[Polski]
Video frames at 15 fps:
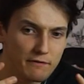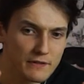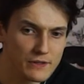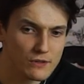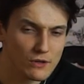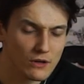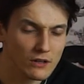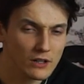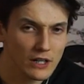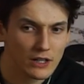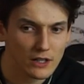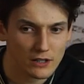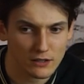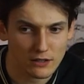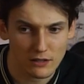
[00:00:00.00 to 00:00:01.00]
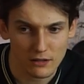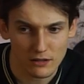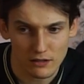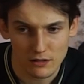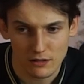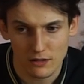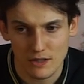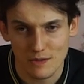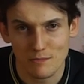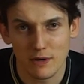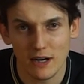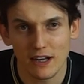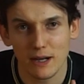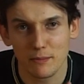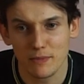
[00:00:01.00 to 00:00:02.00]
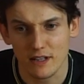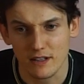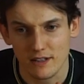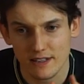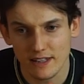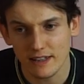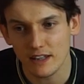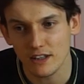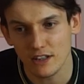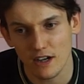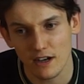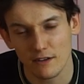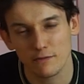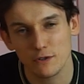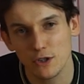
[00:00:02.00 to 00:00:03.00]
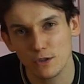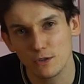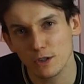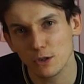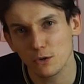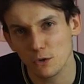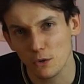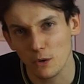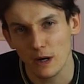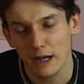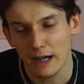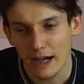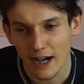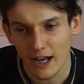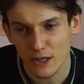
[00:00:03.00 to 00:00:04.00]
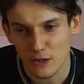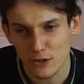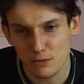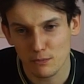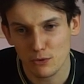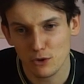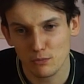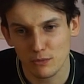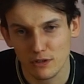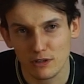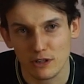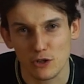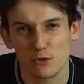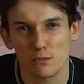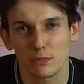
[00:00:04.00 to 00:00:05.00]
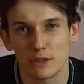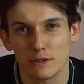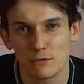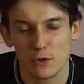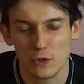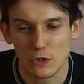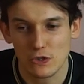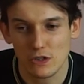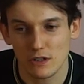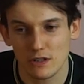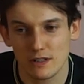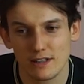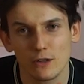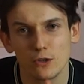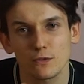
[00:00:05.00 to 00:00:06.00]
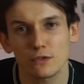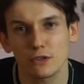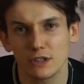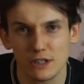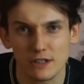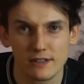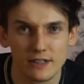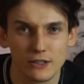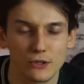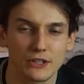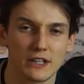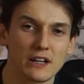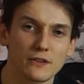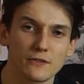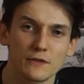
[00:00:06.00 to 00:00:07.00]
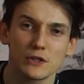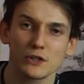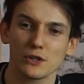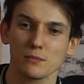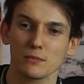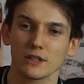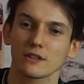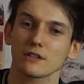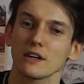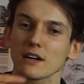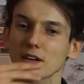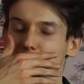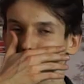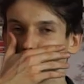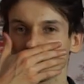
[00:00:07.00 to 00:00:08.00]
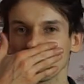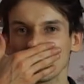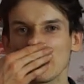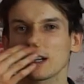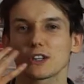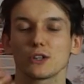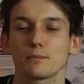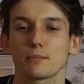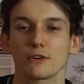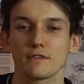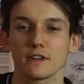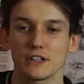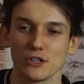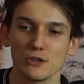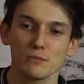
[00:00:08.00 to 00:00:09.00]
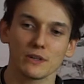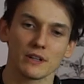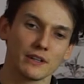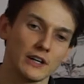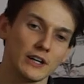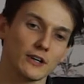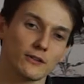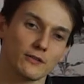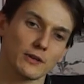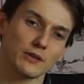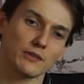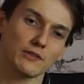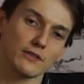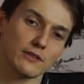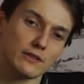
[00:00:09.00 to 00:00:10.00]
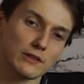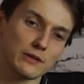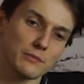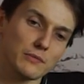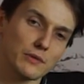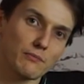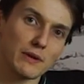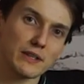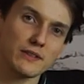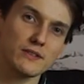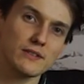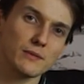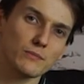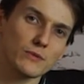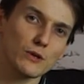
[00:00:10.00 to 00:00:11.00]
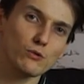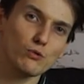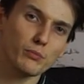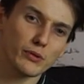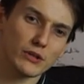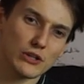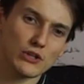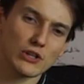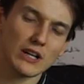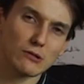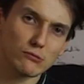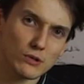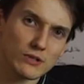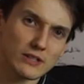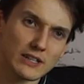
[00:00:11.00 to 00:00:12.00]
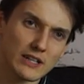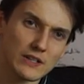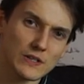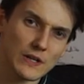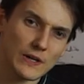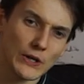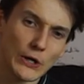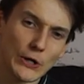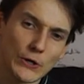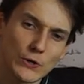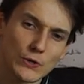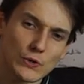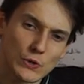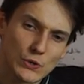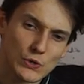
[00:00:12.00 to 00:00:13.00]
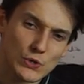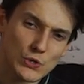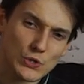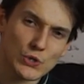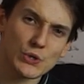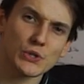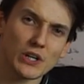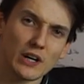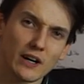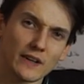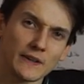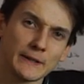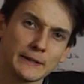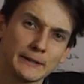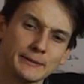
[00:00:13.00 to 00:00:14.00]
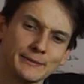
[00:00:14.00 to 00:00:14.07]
awizo, i y, brakami zadania w dzienniku, ale żebyśmy też byli wszyscy zadowoleni z tego, jak wiedziemy, jak, jak się prowadzimy y, tym matizem DU po naszej autostradzie y, życia